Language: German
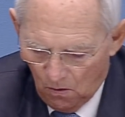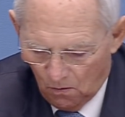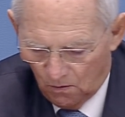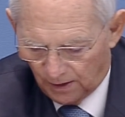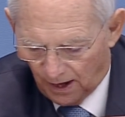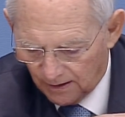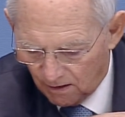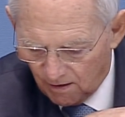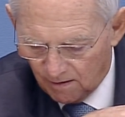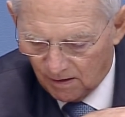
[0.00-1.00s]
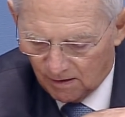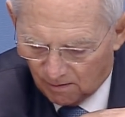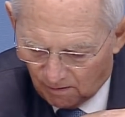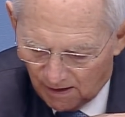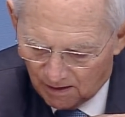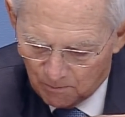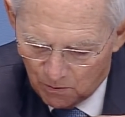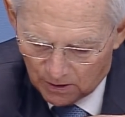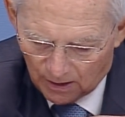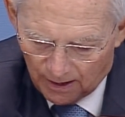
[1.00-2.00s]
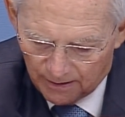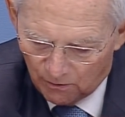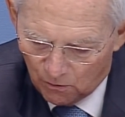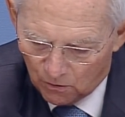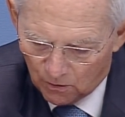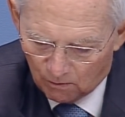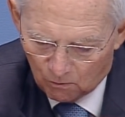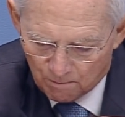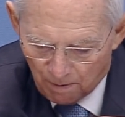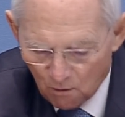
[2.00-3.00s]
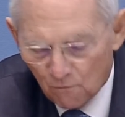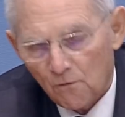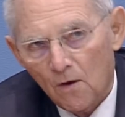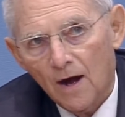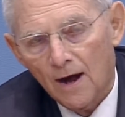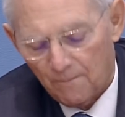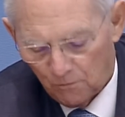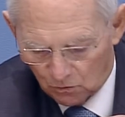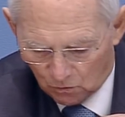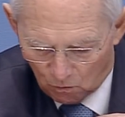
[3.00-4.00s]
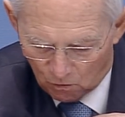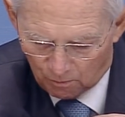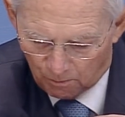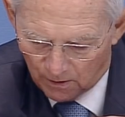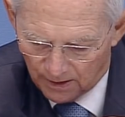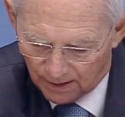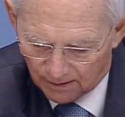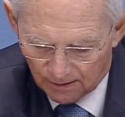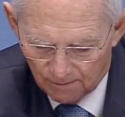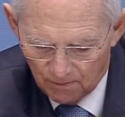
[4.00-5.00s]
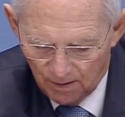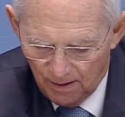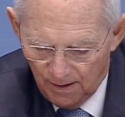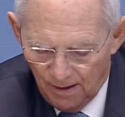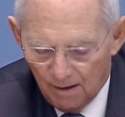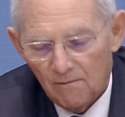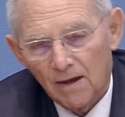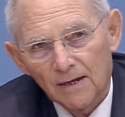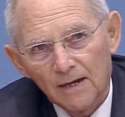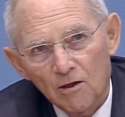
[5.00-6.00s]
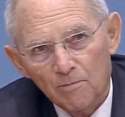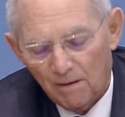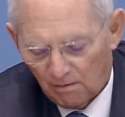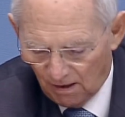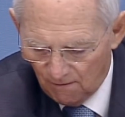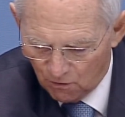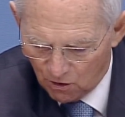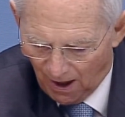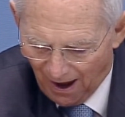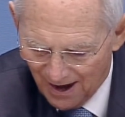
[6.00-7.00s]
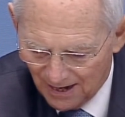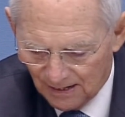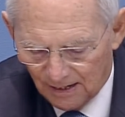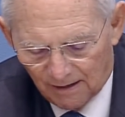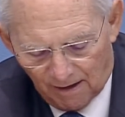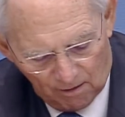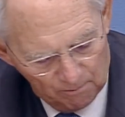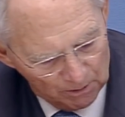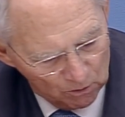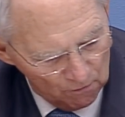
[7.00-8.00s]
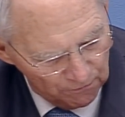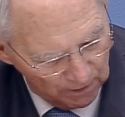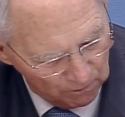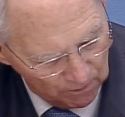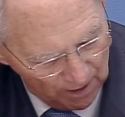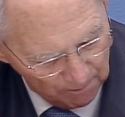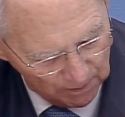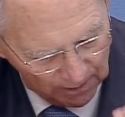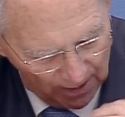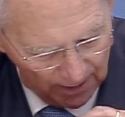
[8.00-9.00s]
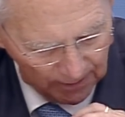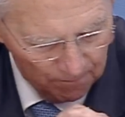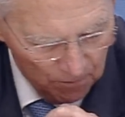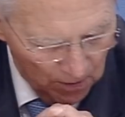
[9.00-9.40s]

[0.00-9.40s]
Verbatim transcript: Und anders als in gezielten Bürgeranhörungen zu Bauvorhaben und Großprojekten werden nicht spezifische Eigeninteressen Betroffener zusammengetragen,